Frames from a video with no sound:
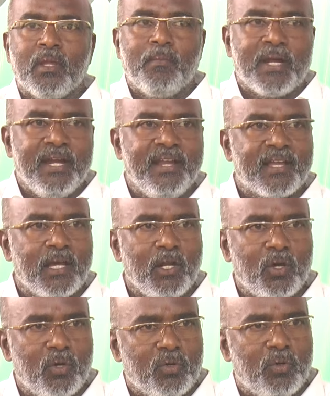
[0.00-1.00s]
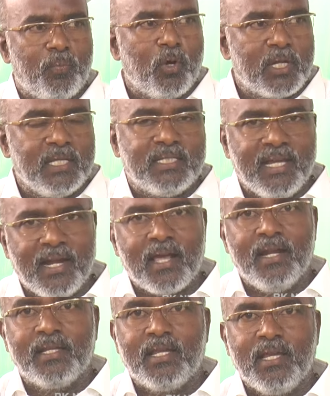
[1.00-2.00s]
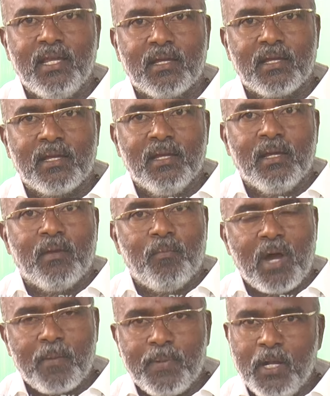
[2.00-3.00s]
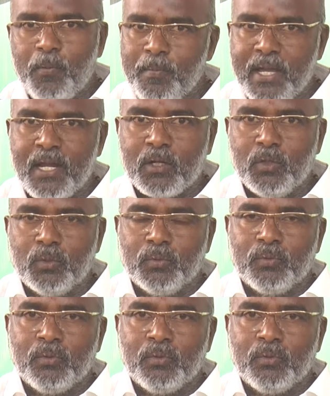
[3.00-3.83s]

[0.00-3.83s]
మరి ఎన్నికల్లో పోటీ చేయడానికి మా పిలుపు మేరకు